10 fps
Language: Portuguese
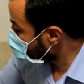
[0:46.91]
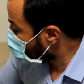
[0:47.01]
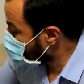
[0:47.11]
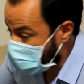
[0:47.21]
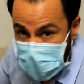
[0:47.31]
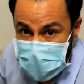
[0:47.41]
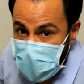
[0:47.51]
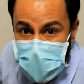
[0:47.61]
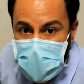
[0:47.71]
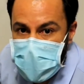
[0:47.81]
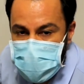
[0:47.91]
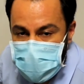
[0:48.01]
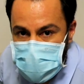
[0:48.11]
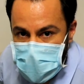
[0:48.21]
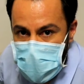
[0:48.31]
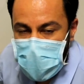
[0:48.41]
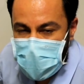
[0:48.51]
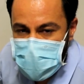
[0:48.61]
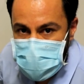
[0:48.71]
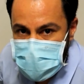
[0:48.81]
Só que ele não é rígido, você não
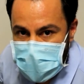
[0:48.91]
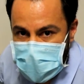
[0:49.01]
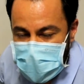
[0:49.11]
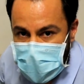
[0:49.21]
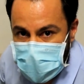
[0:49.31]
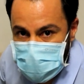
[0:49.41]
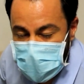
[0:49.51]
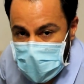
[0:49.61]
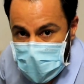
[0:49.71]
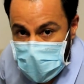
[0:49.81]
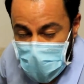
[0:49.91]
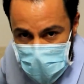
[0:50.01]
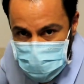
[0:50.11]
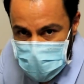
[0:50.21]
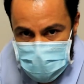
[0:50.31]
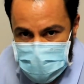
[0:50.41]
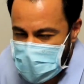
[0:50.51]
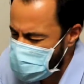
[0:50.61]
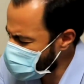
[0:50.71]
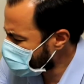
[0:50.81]
pode pisar aqui dentro. E como eu disse,
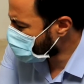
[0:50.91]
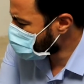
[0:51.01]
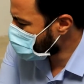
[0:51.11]
tem diversas